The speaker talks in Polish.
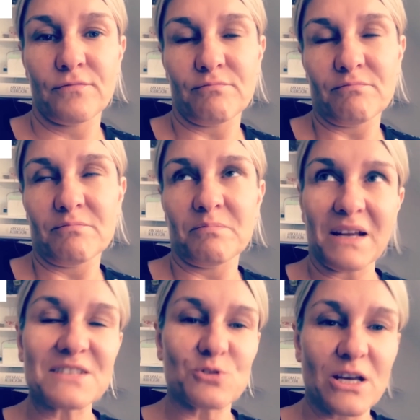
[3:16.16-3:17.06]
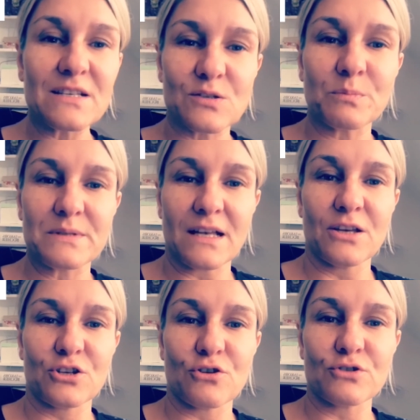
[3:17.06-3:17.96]
bardzo często pisanie
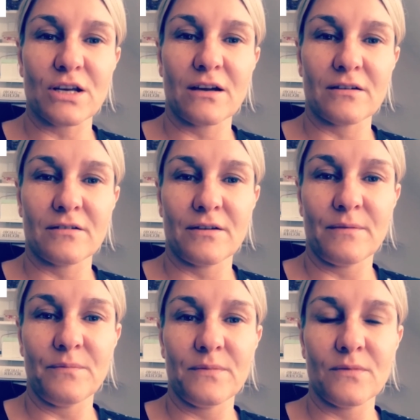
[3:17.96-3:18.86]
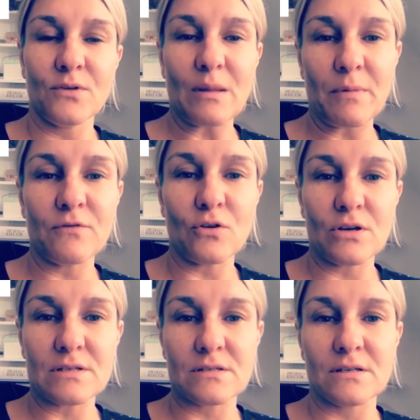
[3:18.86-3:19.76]
książek no na pewno
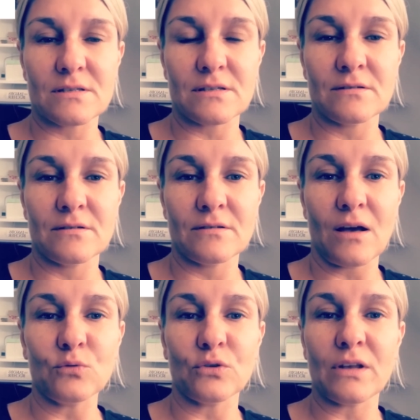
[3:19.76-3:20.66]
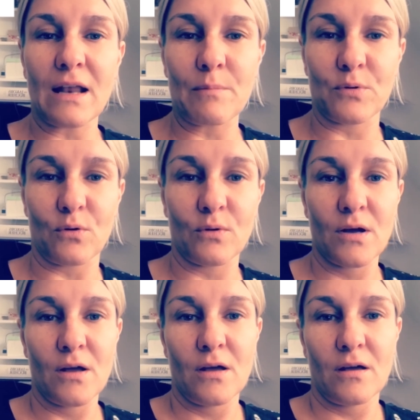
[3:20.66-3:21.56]
jest, jest autoterapią.
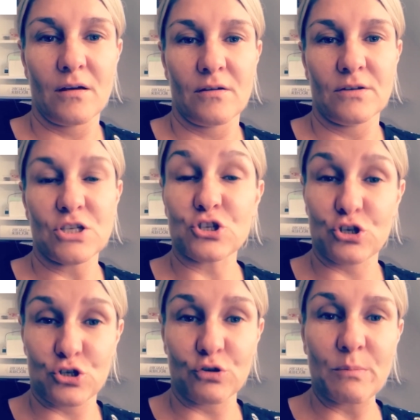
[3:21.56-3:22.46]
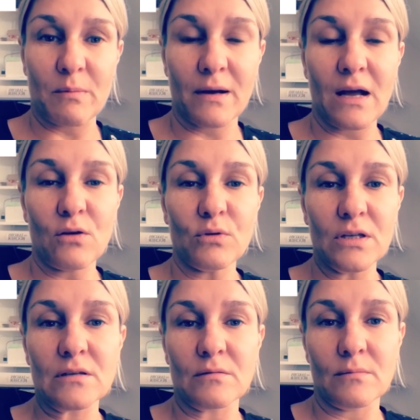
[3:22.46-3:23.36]
Cieszę się, że one pomagają
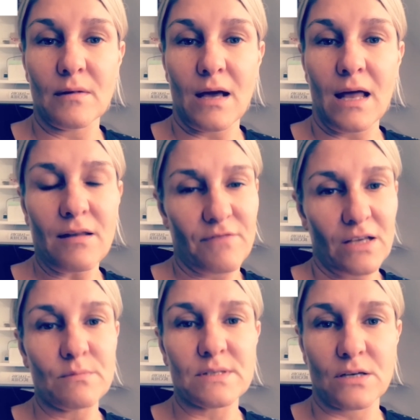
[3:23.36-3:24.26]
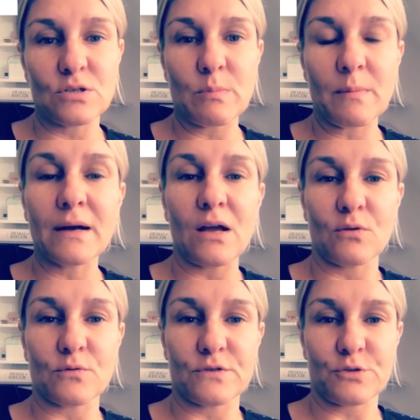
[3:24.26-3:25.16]
innym, ale w jakimś sensie
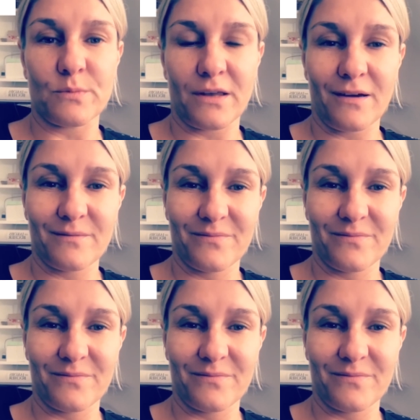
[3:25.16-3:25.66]
pomagają również mnie.